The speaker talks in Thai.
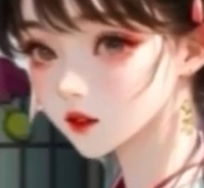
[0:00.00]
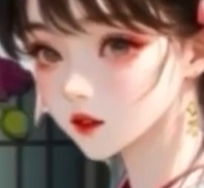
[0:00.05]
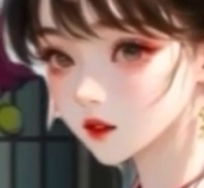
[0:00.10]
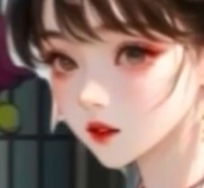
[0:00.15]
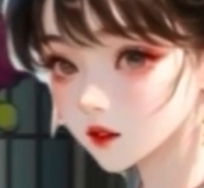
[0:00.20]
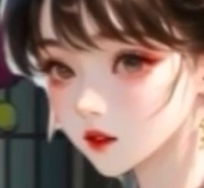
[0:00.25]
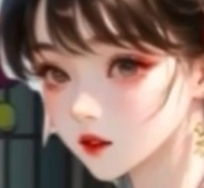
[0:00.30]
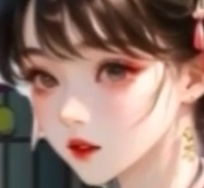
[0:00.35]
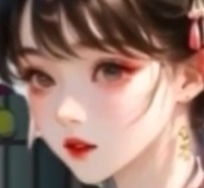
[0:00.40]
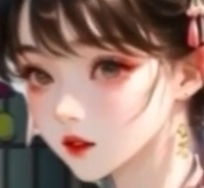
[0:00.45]
ท
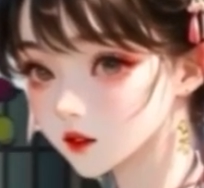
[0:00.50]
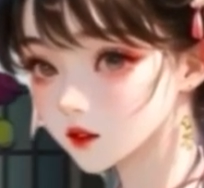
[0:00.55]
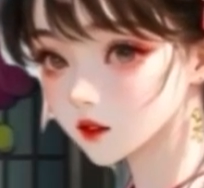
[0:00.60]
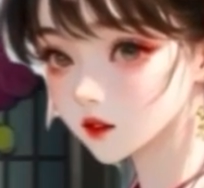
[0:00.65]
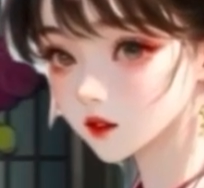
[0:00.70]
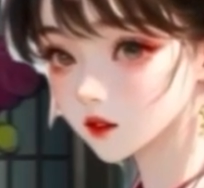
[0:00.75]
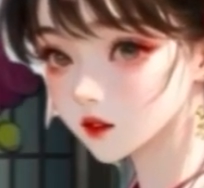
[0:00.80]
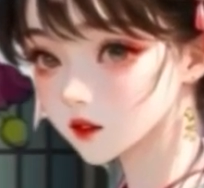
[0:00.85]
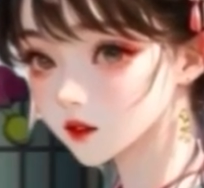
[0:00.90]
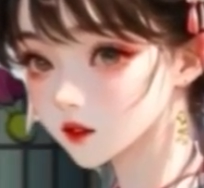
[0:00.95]
ว่าสิ่ง
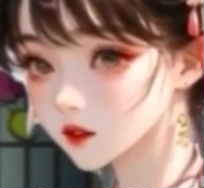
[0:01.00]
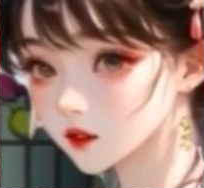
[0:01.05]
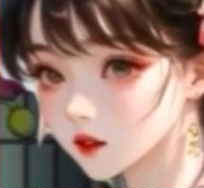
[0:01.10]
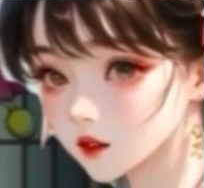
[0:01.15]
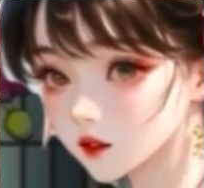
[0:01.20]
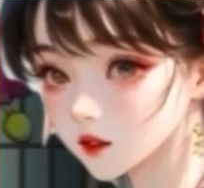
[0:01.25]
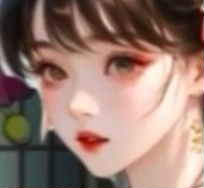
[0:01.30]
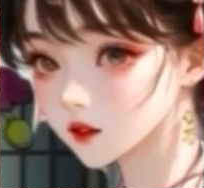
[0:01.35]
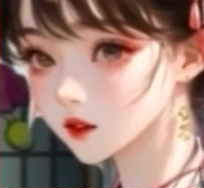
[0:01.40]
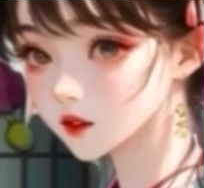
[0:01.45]
สำคัญก็
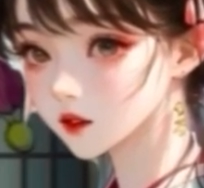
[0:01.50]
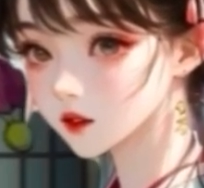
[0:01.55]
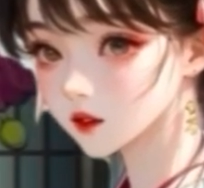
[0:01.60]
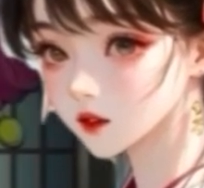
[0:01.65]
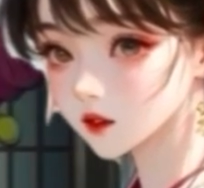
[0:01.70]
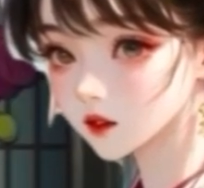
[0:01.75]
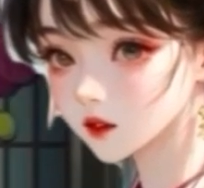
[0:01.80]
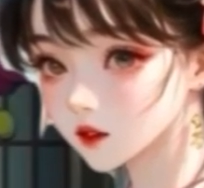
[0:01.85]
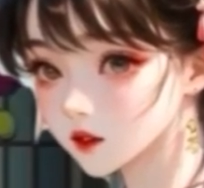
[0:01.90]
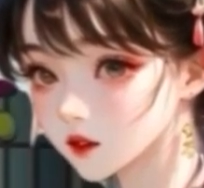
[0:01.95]
คือ
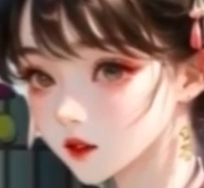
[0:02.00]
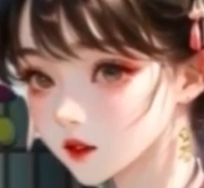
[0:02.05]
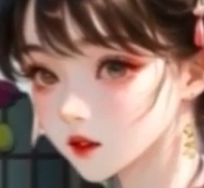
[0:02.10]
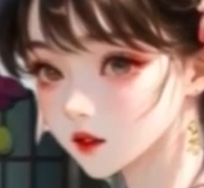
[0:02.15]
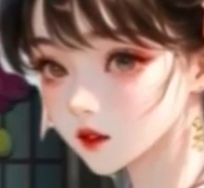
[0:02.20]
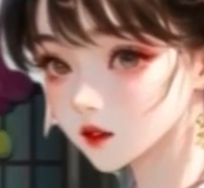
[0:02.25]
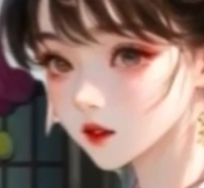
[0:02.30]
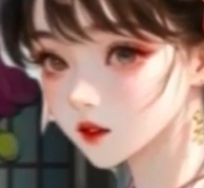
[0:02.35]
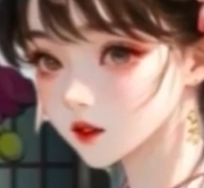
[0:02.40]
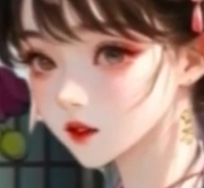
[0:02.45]
เขาต้
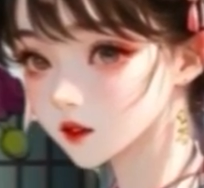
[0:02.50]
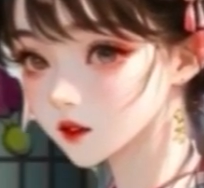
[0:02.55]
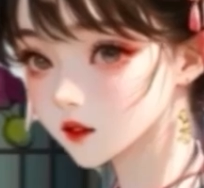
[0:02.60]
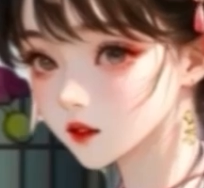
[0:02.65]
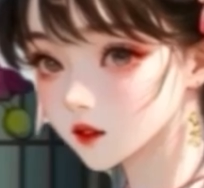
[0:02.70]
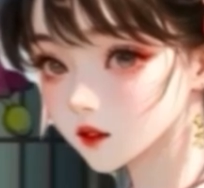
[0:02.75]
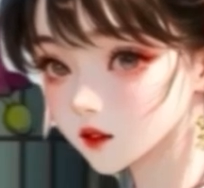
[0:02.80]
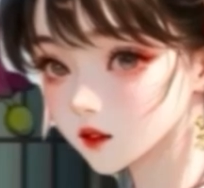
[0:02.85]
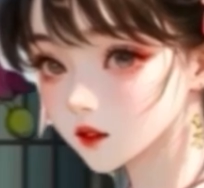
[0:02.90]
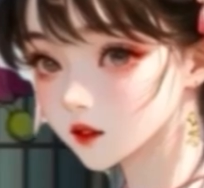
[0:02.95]
องหาลูก
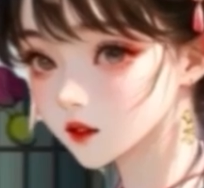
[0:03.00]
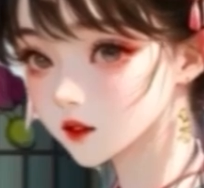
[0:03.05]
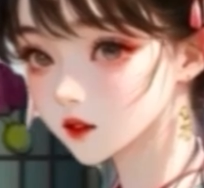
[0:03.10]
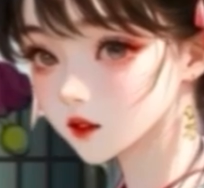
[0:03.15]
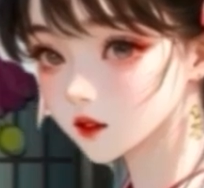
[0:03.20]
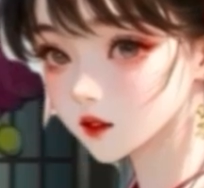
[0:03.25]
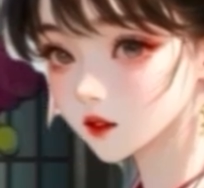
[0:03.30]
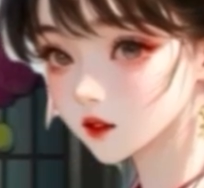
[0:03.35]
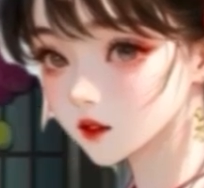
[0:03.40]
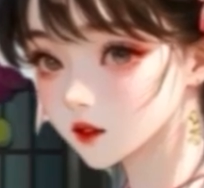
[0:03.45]
หลานผู้
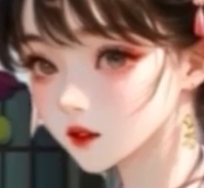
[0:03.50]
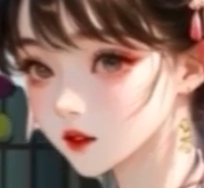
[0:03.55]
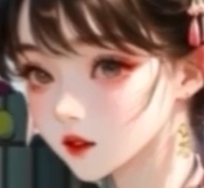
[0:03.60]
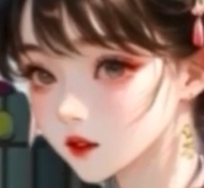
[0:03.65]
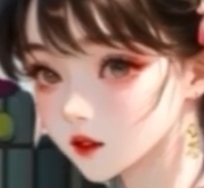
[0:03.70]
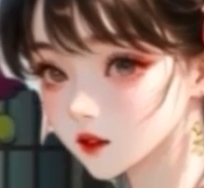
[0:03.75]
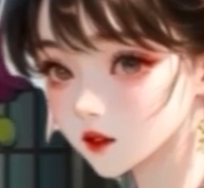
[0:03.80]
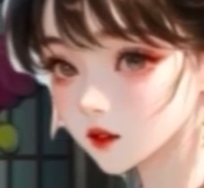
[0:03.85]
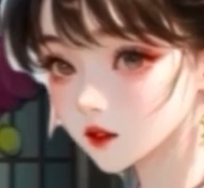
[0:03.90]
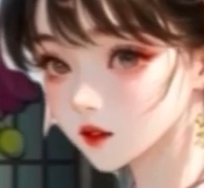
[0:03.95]
นั้นของต
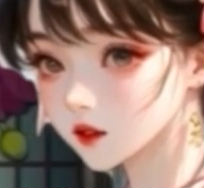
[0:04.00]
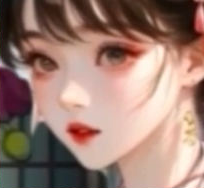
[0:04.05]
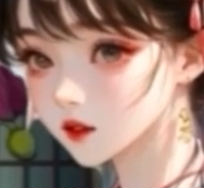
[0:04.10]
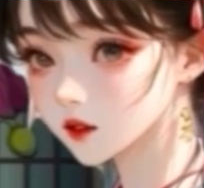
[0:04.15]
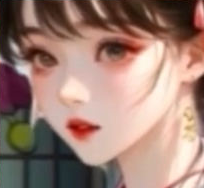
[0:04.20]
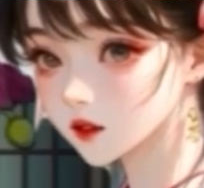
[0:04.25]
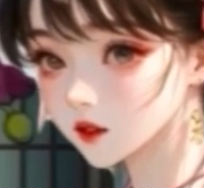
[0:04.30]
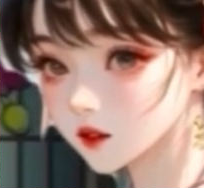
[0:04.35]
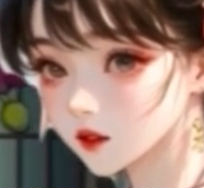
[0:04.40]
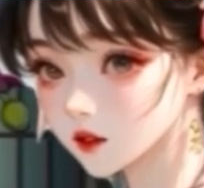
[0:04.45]
นให้เจอ
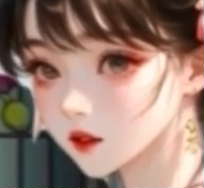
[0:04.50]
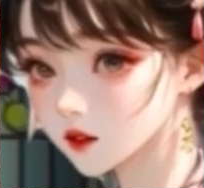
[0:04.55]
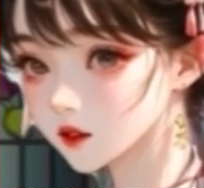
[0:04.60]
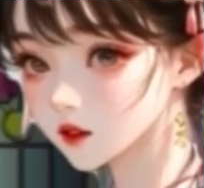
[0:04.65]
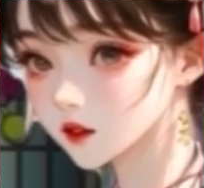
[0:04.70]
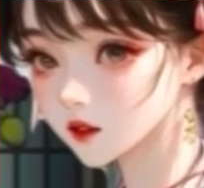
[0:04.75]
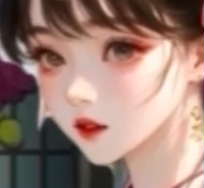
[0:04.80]
เสียก่อน